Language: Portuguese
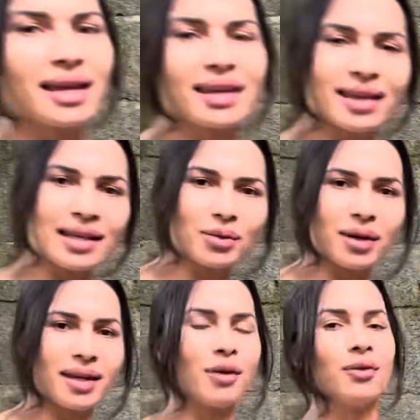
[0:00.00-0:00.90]
que isso
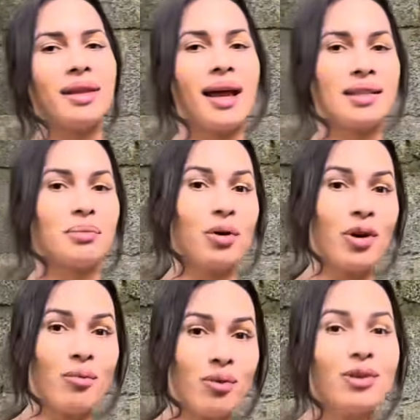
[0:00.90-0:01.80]
aqui acontece? Porque
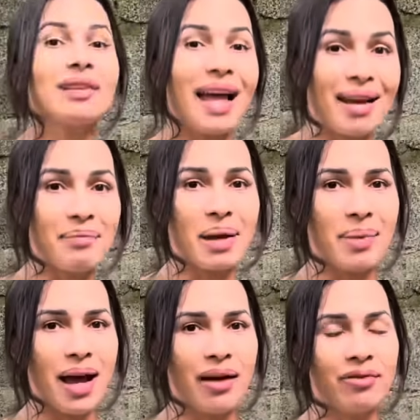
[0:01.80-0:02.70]
o muro está
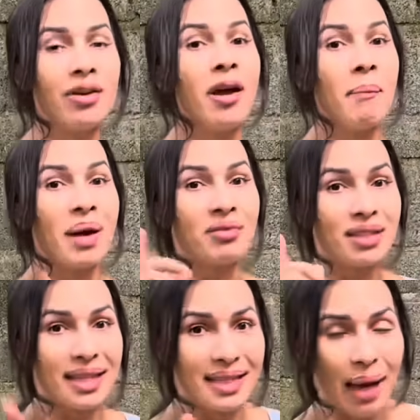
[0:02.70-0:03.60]
impermeável. Mas
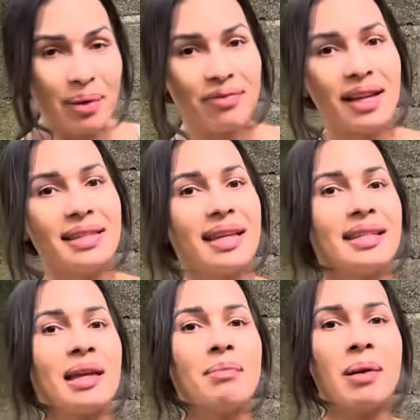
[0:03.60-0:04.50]
você sabe fazer
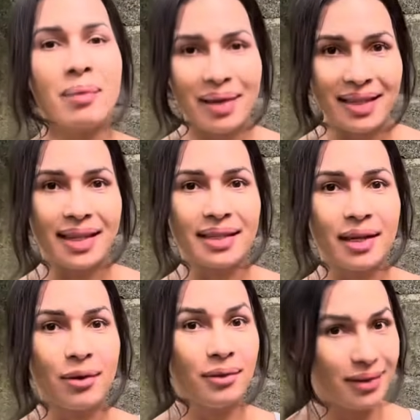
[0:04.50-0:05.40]
essa
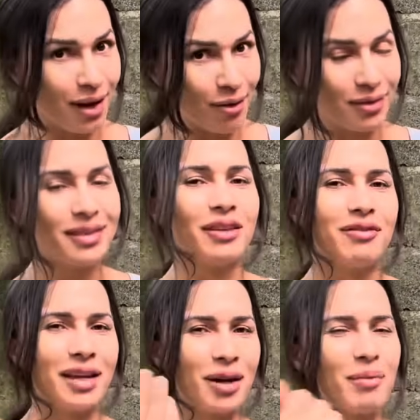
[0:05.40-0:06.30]
impermeabilização? Não? Então
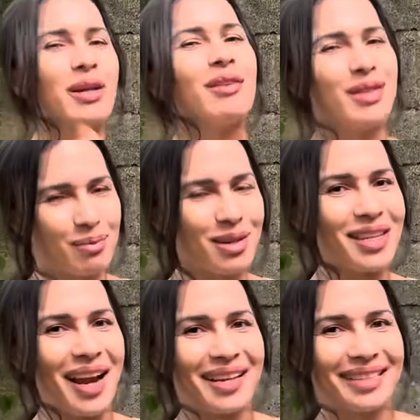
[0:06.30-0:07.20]
vem comigo que eu vou te mostrar.